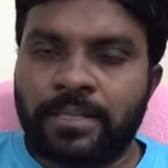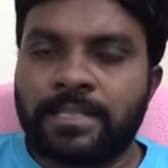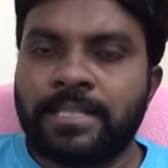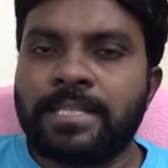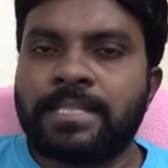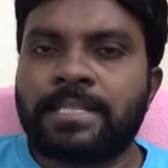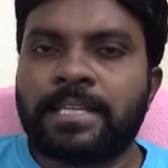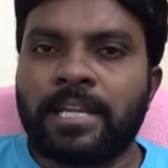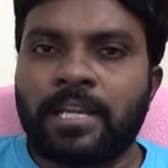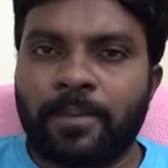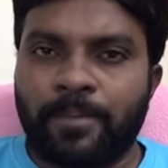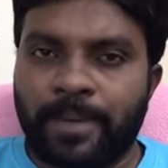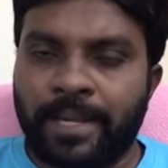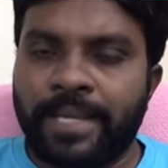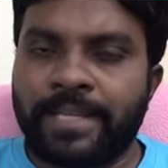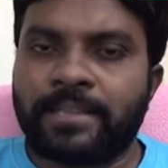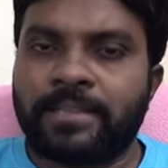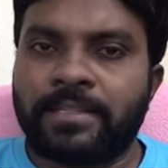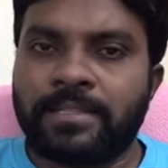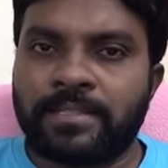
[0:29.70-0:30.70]
తీసుకెళ్లే
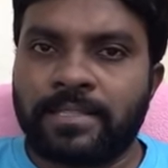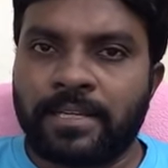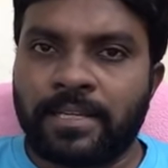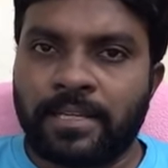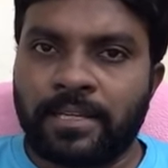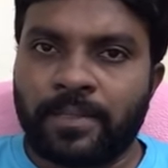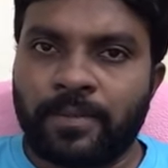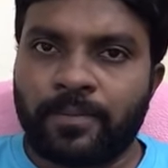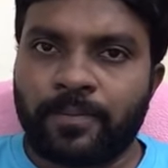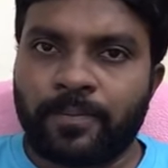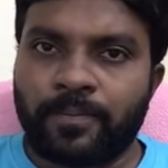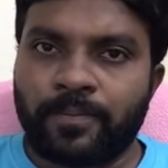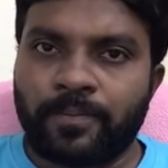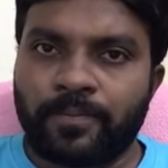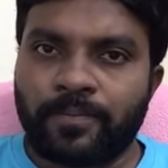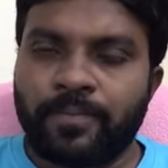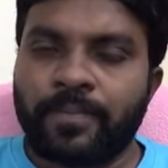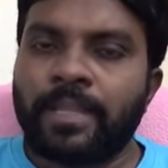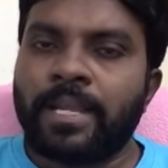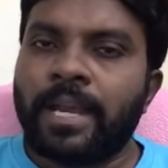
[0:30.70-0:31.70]
ప్రయత్నం చేయలేదు
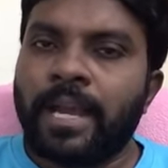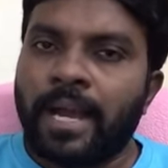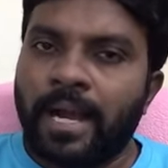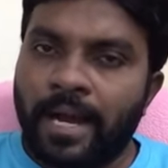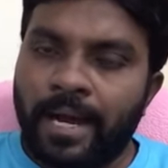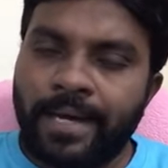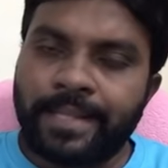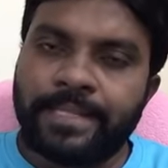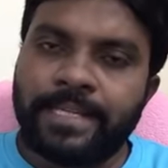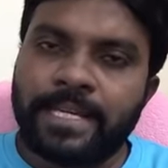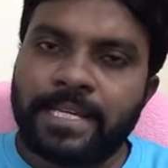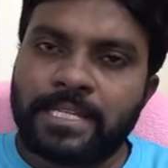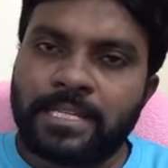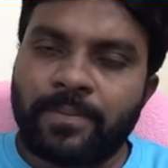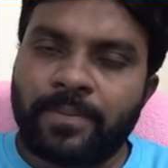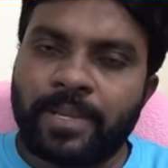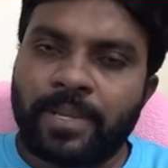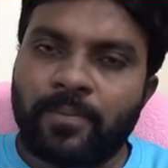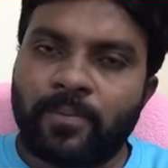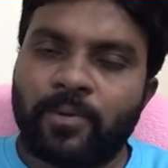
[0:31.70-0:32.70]
అదే
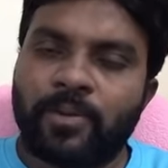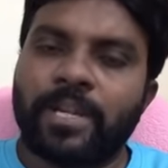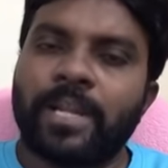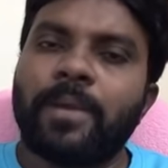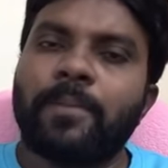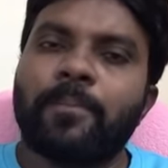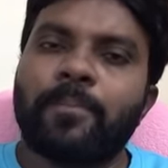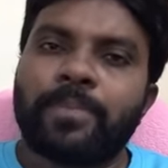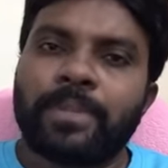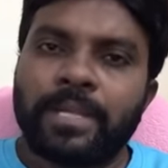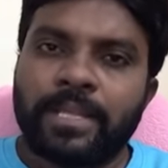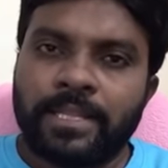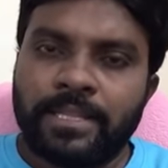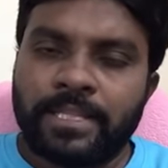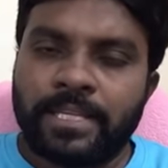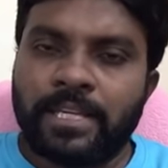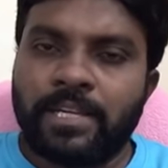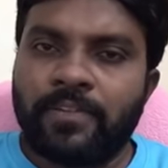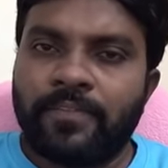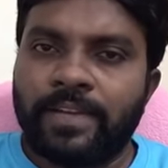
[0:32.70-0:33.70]
సమయంలోనే
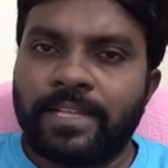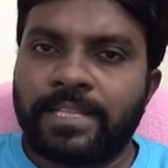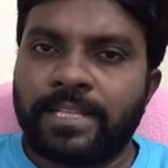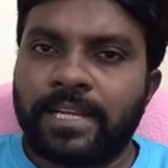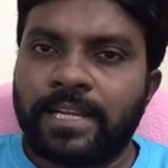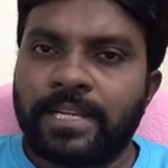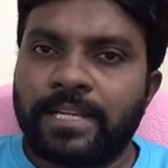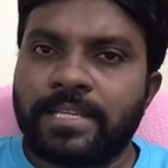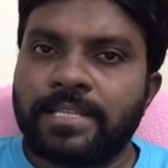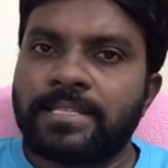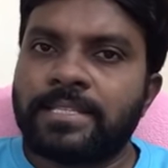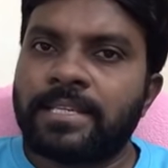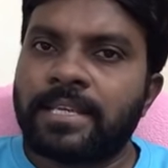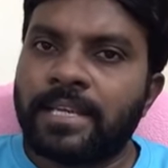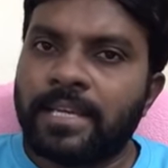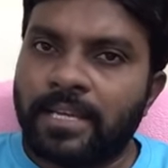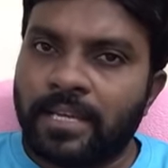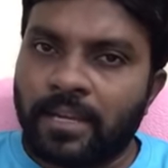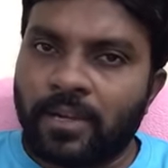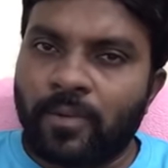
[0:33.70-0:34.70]
దీన్ని
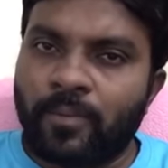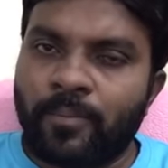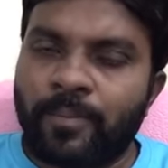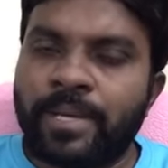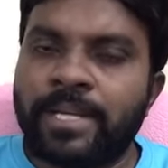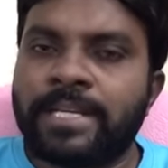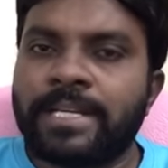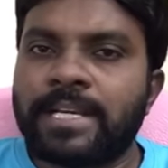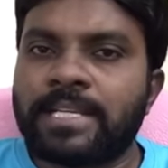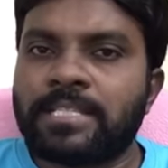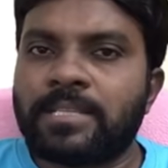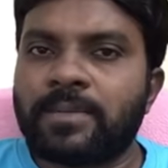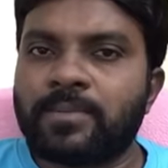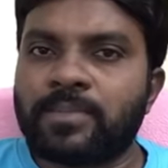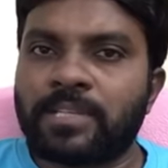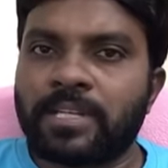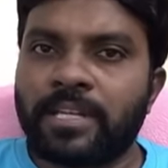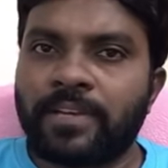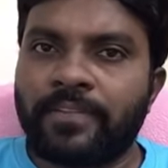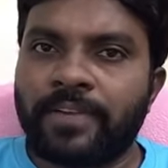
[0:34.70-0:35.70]
వ్యతిరేకించే మీడియా
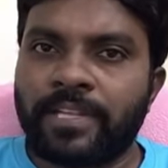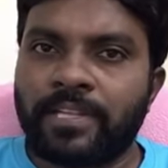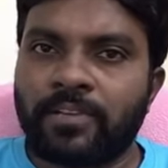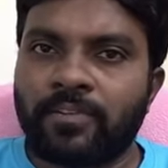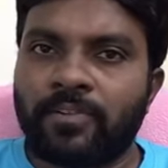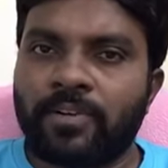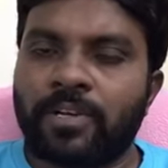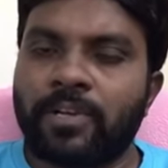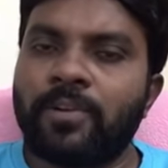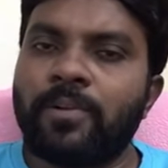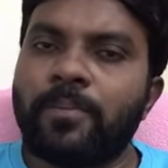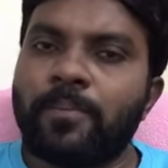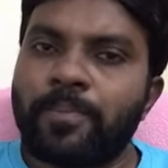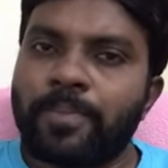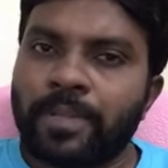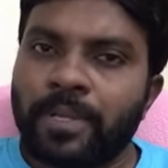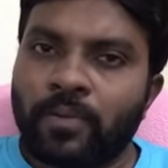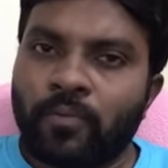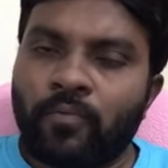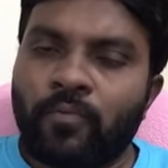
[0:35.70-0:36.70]
సంస్థలు ఏవైతే ఉంటాయో
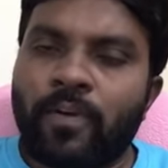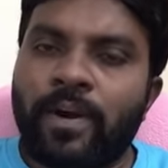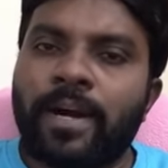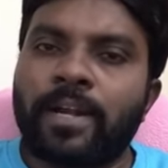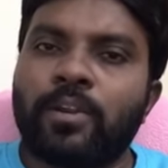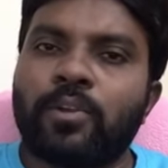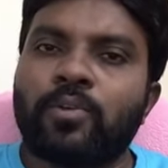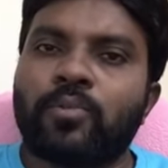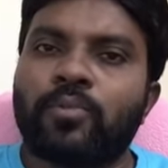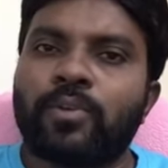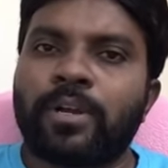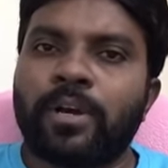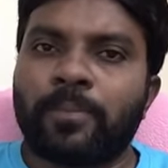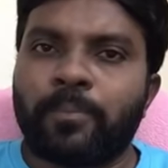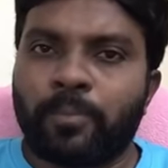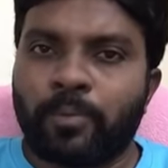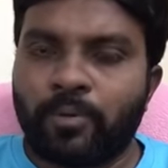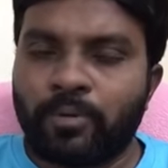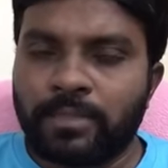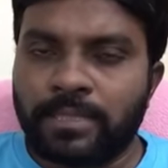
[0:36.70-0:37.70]
వాళ్ళు కూడా
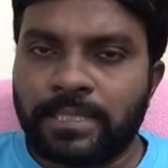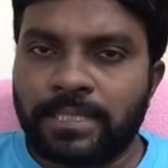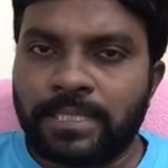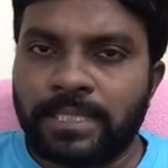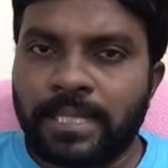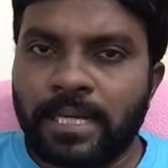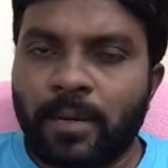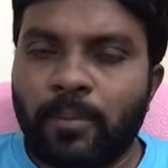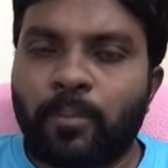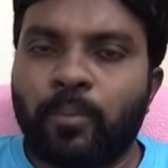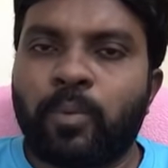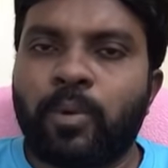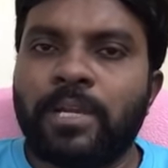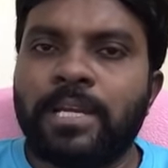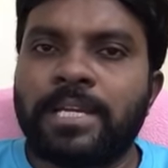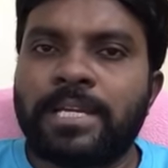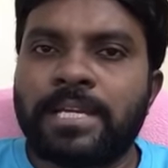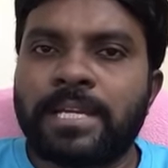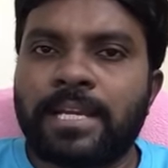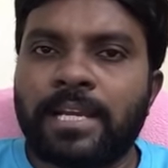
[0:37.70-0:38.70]
పూర్తిగా
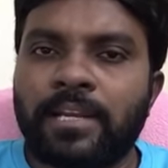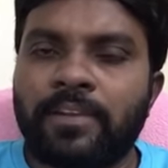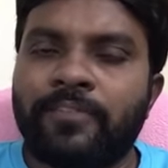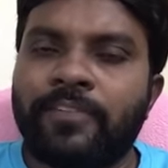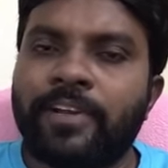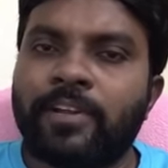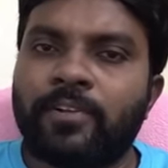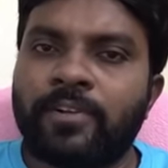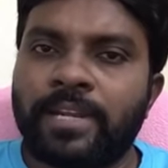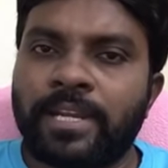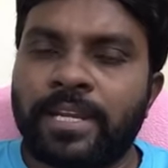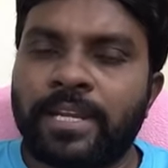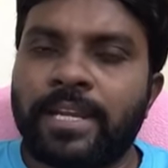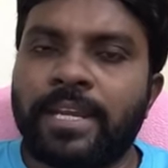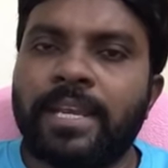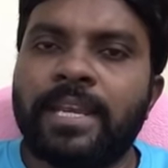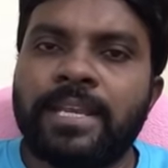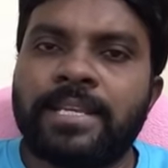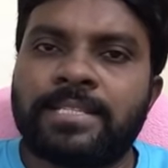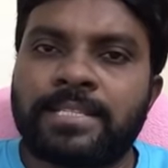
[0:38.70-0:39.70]
పొలిటికల్ వేలోనే
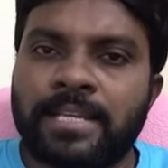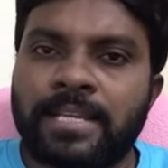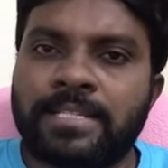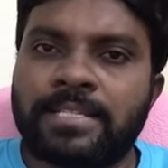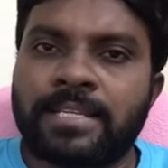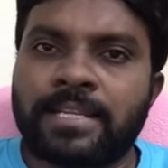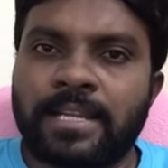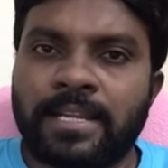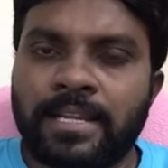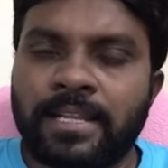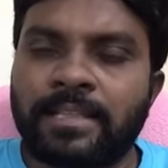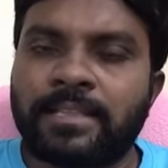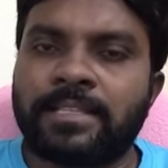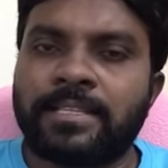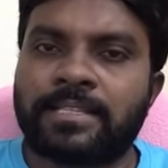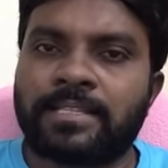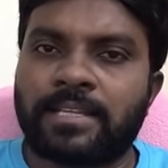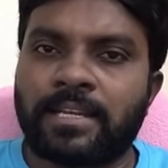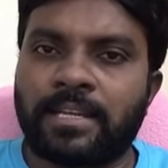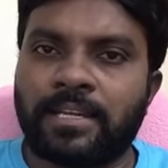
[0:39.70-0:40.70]
ఈ చర్చను అనేది
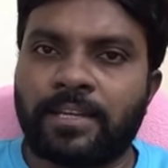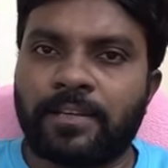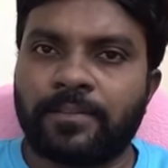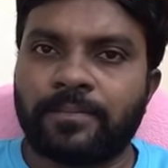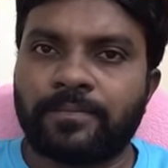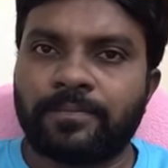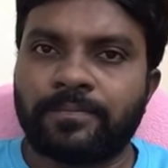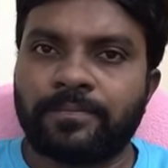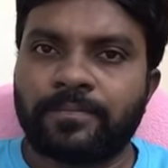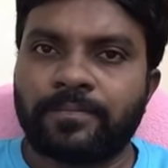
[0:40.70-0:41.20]
తీసుకెళ్లారు